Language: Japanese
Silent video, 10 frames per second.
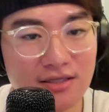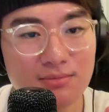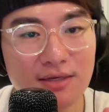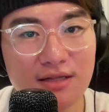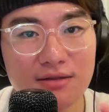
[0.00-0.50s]

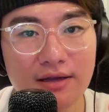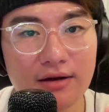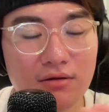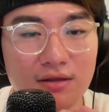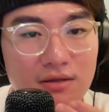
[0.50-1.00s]
めだったけ
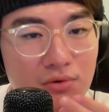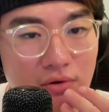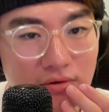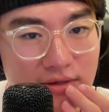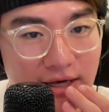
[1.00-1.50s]
ど、
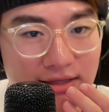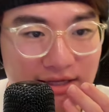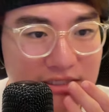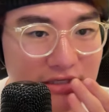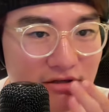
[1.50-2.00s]
今回
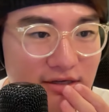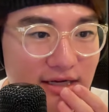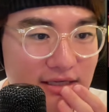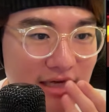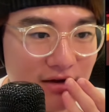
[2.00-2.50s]
脱力
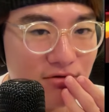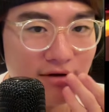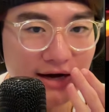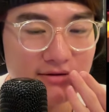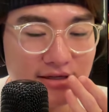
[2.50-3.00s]
感結
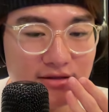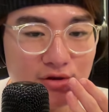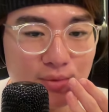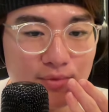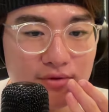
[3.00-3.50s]
構あるなっ
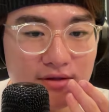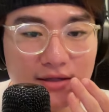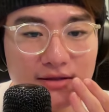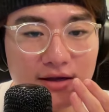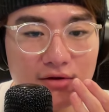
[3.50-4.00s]
て思ってた
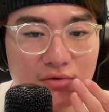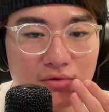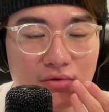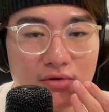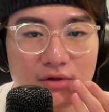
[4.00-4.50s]
んだけ
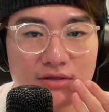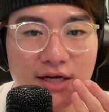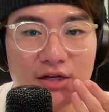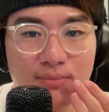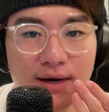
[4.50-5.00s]
ど、
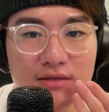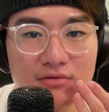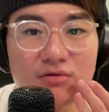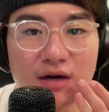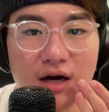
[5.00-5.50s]
チャニーのパート
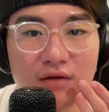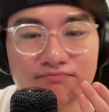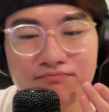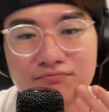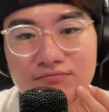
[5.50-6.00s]
とか、
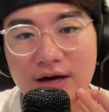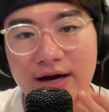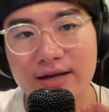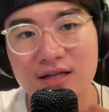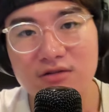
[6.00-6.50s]
うん、
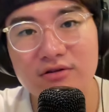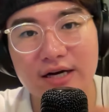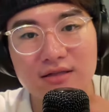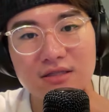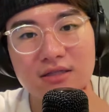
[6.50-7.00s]
相手抜く
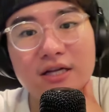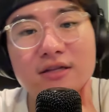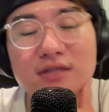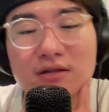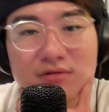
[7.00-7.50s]
感じ出て、
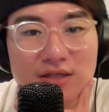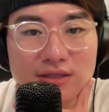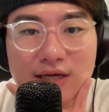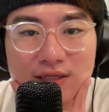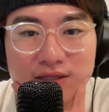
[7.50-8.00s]
ちゃんと出
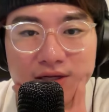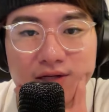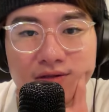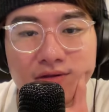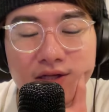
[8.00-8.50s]
してて、
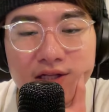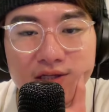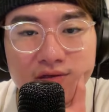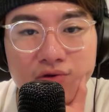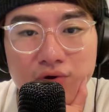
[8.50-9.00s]
出てて
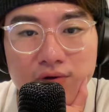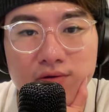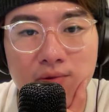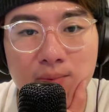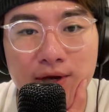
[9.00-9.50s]
すごい、
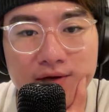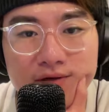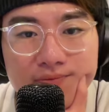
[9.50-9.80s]
ともやくん。